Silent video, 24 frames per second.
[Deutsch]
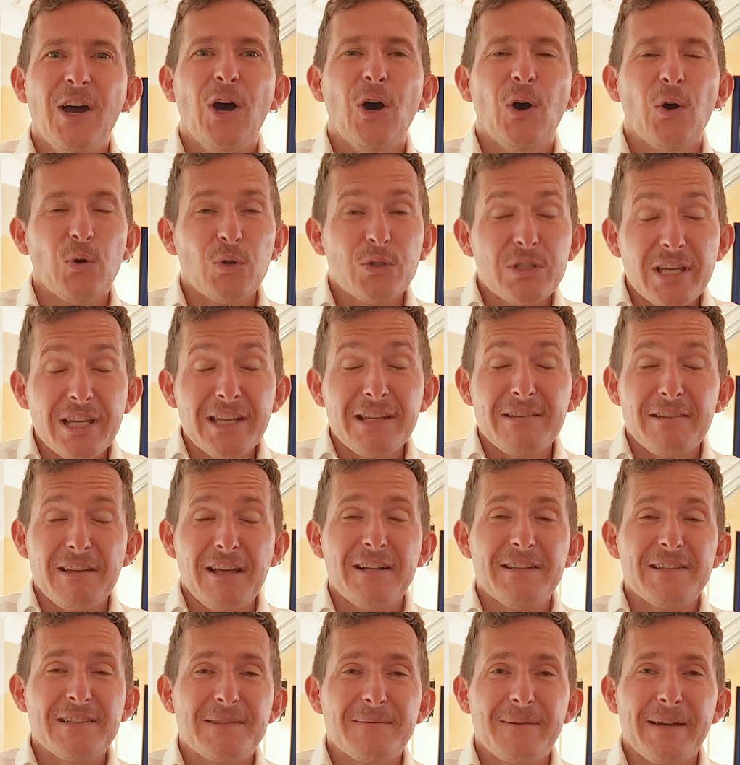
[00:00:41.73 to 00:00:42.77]
Und dann
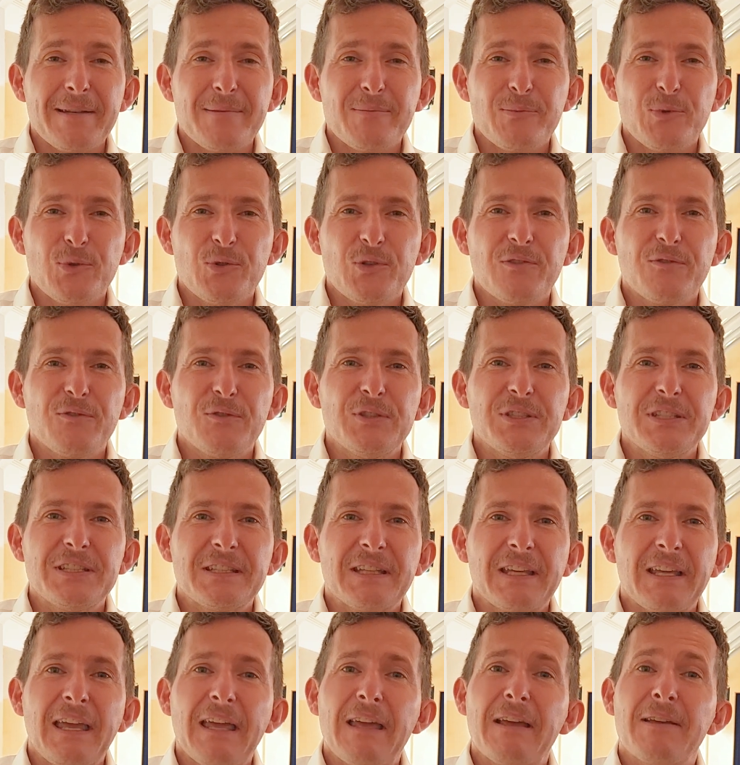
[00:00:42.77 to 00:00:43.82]
als zweiten Punkt würde ich
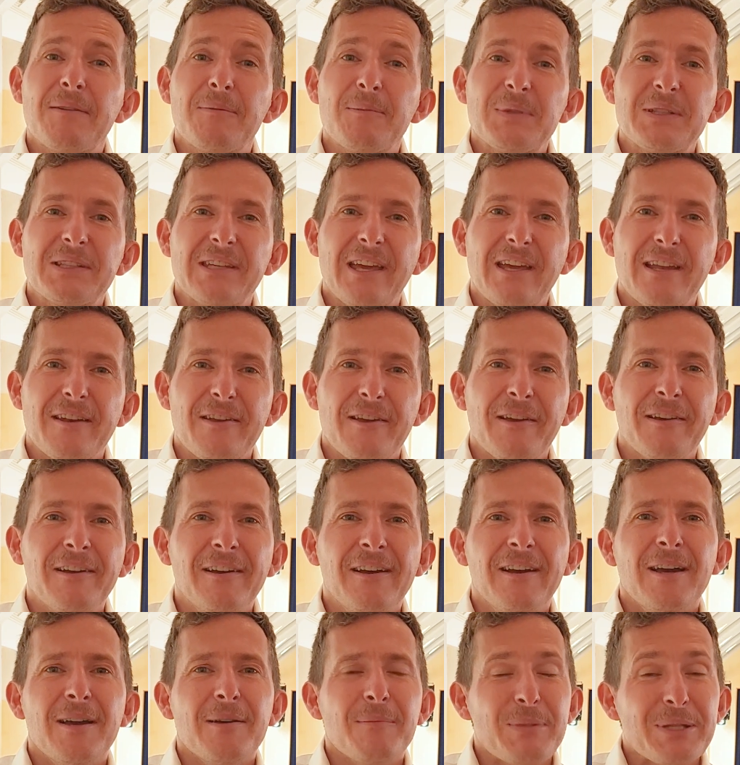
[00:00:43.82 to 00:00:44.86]
mich gerne
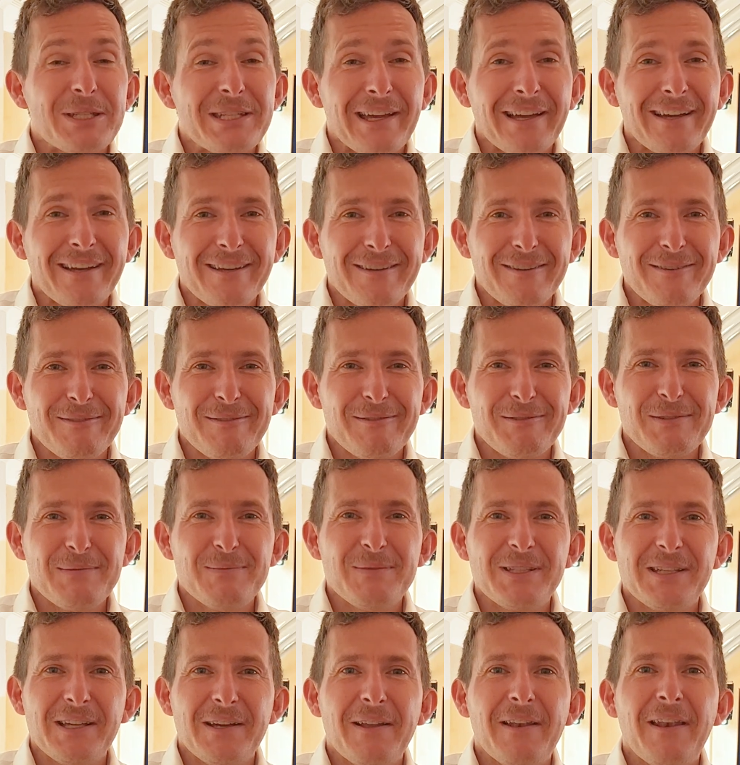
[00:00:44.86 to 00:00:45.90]
bedanken,
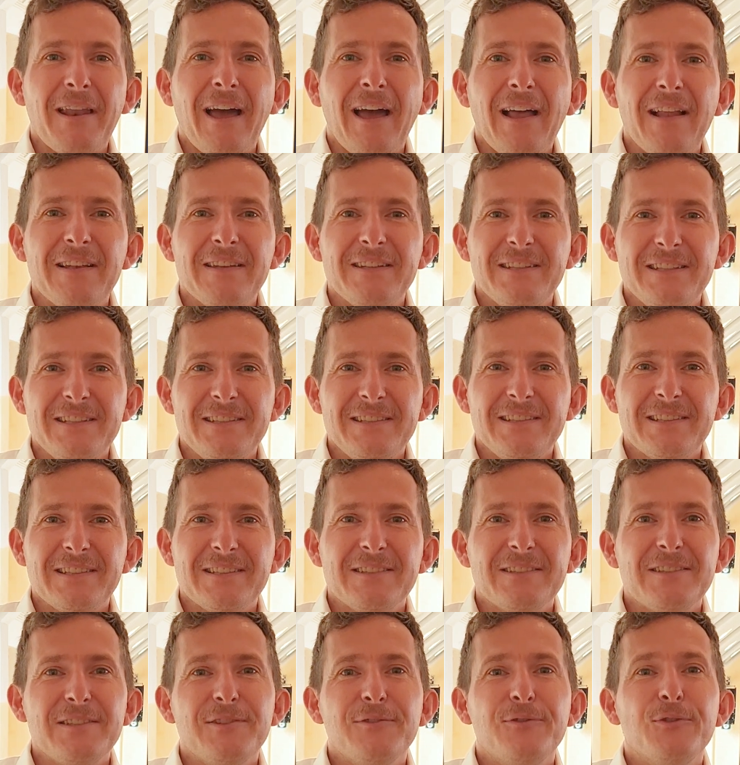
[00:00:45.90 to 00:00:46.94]
nämlich an all
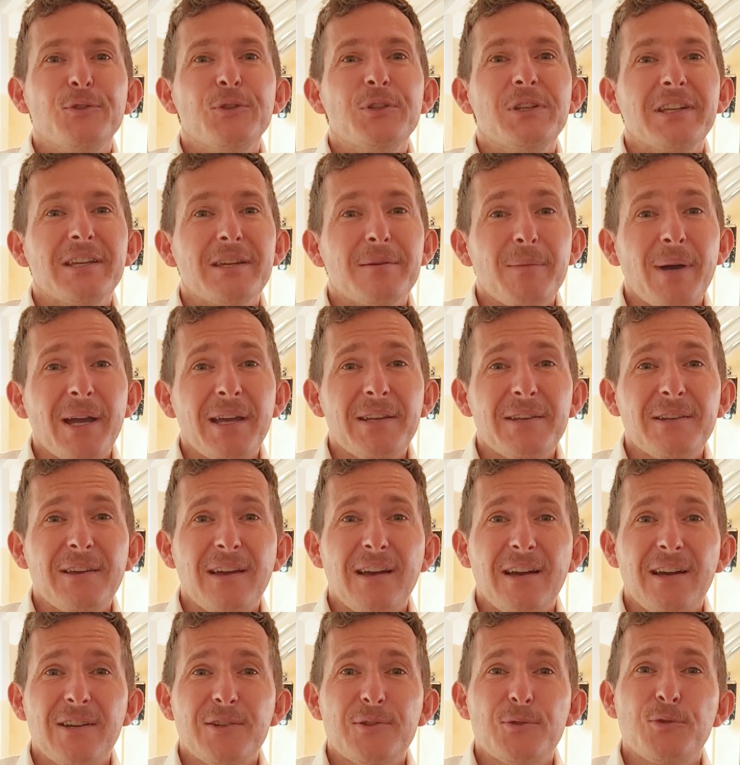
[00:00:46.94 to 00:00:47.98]
diejenigen, die für den
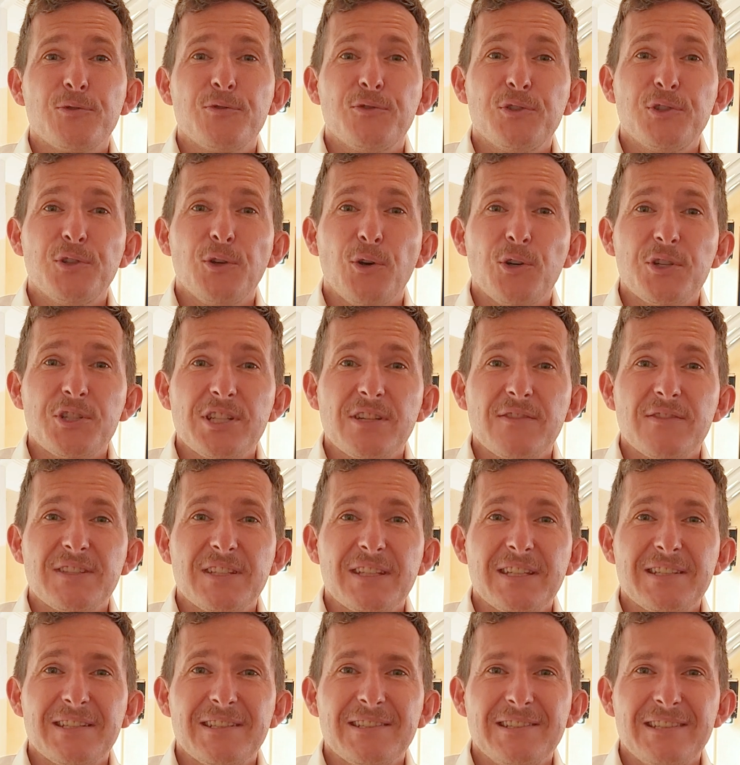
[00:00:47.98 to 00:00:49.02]
Gemeinderat und für die
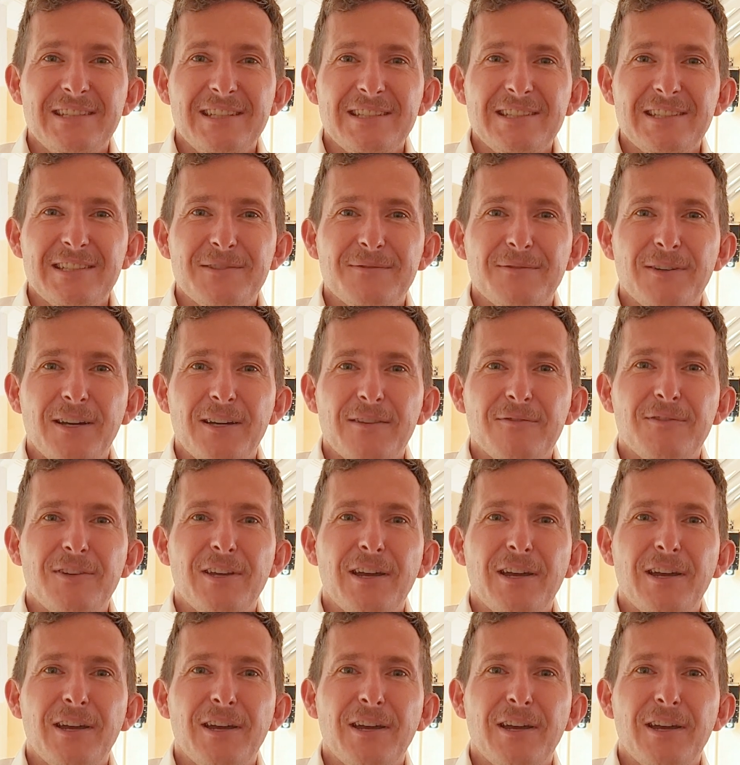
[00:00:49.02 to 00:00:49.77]
Ortschaftsräte tätig waren.